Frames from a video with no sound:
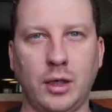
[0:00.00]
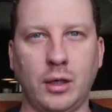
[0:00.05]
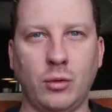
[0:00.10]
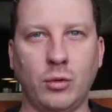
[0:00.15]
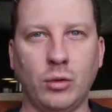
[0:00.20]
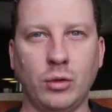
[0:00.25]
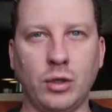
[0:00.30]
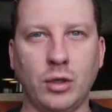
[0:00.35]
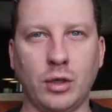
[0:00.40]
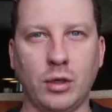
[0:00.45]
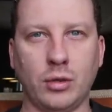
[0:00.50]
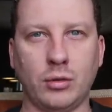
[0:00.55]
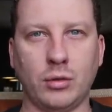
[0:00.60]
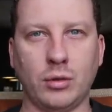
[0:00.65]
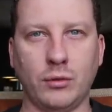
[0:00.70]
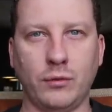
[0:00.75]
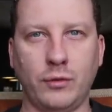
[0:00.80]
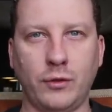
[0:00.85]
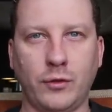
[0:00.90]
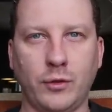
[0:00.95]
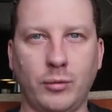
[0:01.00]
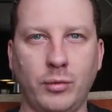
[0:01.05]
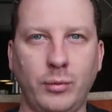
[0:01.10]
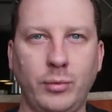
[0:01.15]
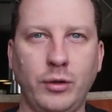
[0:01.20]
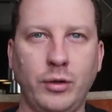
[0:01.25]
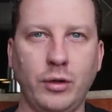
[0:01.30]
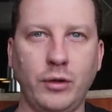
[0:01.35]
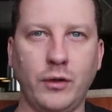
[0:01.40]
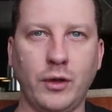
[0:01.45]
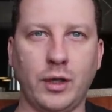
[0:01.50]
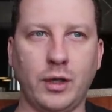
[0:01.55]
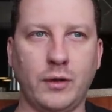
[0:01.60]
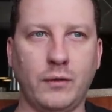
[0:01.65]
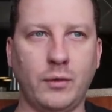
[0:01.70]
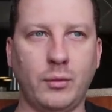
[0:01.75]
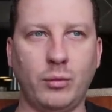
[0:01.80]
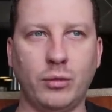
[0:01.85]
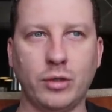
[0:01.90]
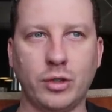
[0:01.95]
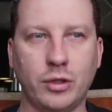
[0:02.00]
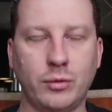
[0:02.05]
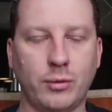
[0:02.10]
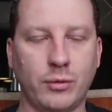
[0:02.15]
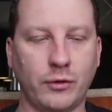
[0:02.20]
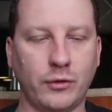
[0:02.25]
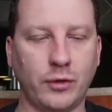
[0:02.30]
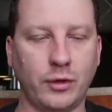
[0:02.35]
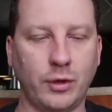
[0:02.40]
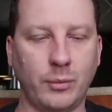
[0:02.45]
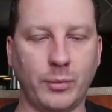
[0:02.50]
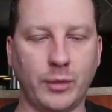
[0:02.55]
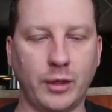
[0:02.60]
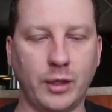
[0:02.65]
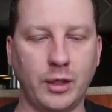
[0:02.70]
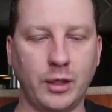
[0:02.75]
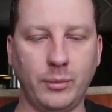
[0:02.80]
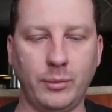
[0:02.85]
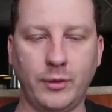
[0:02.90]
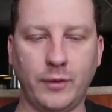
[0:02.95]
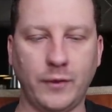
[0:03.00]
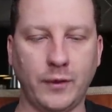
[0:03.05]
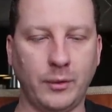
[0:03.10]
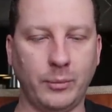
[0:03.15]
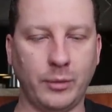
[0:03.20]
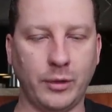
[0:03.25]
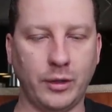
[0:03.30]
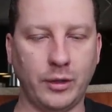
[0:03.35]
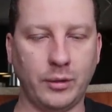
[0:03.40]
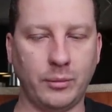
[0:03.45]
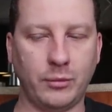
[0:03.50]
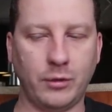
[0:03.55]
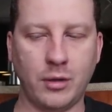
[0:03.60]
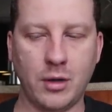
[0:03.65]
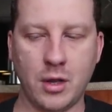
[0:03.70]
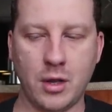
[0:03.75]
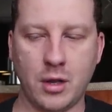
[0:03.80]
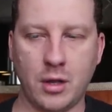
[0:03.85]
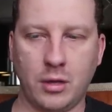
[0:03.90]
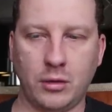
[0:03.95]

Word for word: та куртка, которую вы с собой берете, она вам может просто не понадобиться, и поэтому